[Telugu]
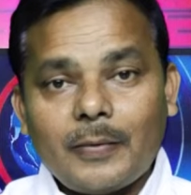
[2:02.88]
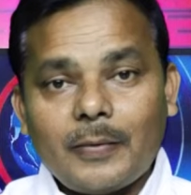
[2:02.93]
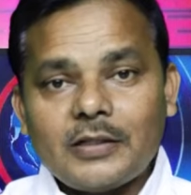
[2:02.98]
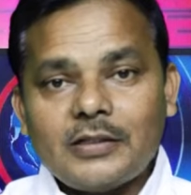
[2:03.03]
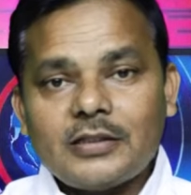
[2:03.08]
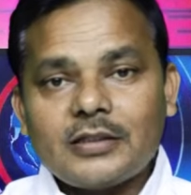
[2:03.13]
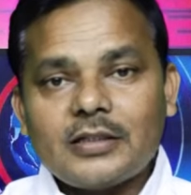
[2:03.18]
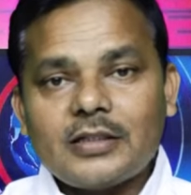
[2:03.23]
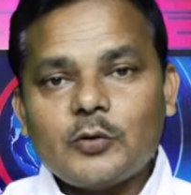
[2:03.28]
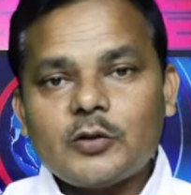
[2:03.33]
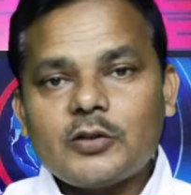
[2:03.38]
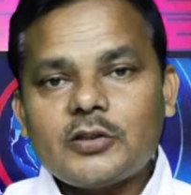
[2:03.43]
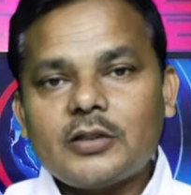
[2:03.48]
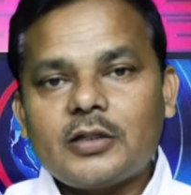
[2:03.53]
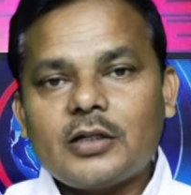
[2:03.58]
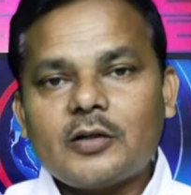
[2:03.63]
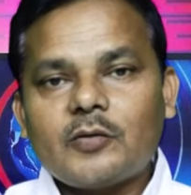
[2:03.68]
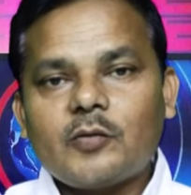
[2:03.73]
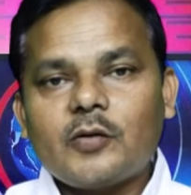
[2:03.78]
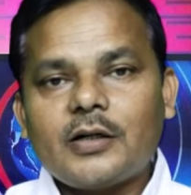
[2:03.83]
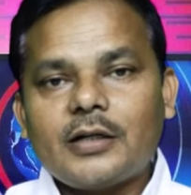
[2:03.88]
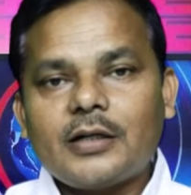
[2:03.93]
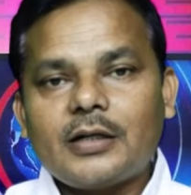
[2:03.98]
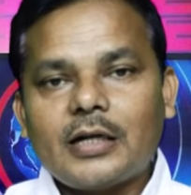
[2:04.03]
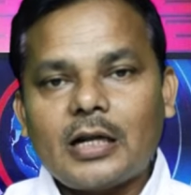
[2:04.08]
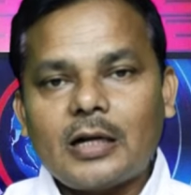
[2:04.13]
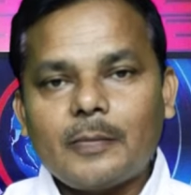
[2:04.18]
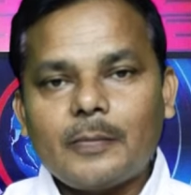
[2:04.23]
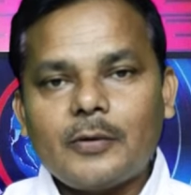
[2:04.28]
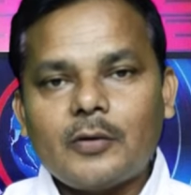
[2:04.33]
ఆ మంచికి వచ్చినటువంటి
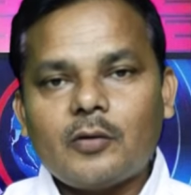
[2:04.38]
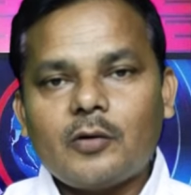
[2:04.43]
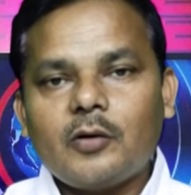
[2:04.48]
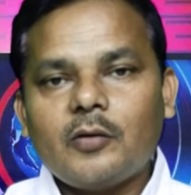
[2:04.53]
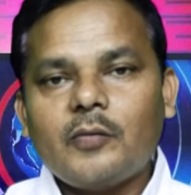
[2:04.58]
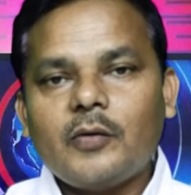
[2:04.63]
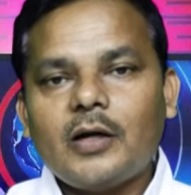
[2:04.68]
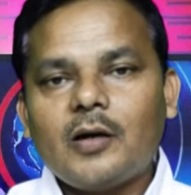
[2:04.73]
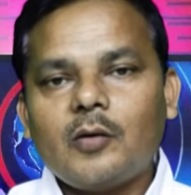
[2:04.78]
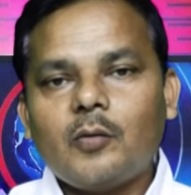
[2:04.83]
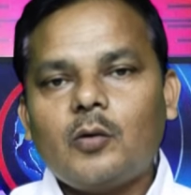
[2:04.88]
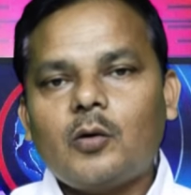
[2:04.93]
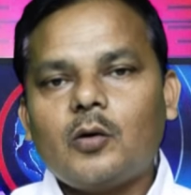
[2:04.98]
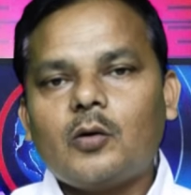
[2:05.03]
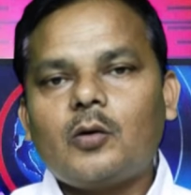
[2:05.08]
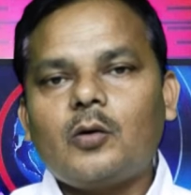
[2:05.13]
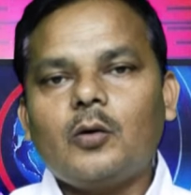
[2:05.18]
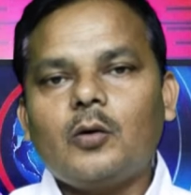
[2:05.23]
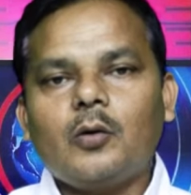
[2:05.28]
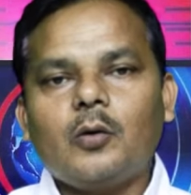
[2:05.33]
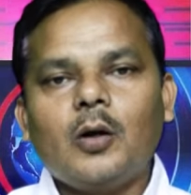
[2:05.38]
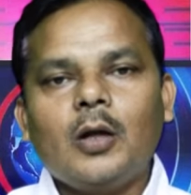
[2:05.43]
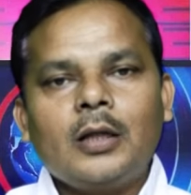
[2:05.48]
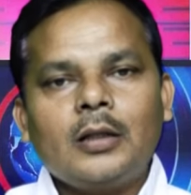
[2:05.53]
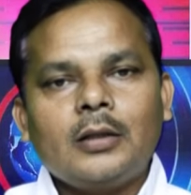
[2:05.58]
నలభై రెండు వేల ఓట్లు